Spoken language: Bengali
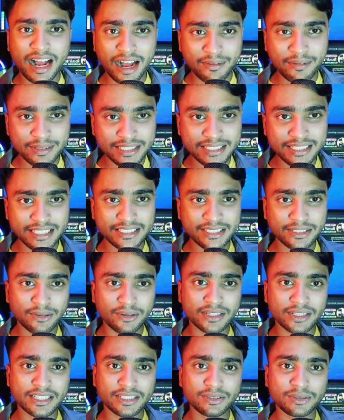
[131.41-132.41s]
আমাদের সাথে
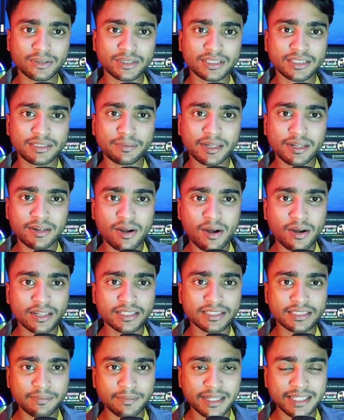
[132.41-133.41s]
কন্ট্যাক্ট করতে পারো
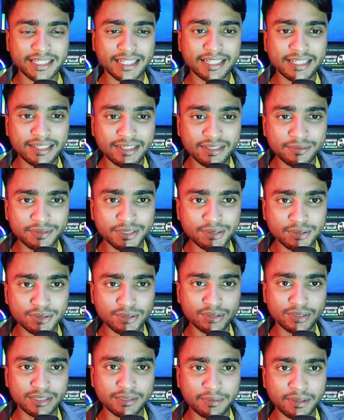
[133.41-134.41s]
হোয়াটসঅ্যাপ বা টেলিগ্রামে যুক্ত
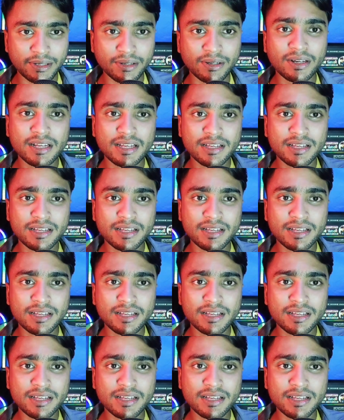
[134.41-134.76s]
হতে পারো